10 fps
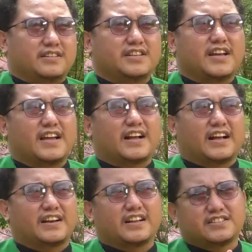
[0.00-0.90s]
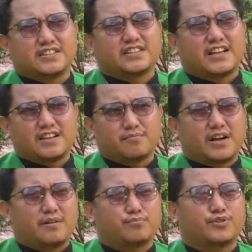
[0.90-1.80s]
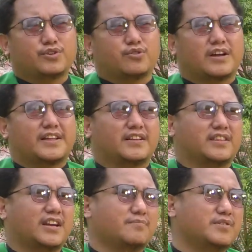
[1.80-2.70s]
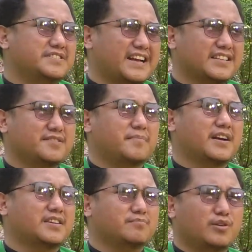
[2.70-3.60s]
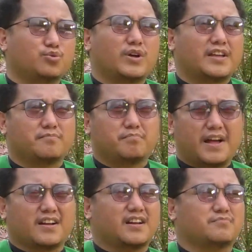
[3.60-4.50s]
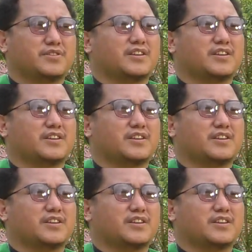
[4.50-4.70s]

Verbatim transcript: Dia yang karena cintanya mengampuni orang yang telah mencaci maki, meludahi bahkan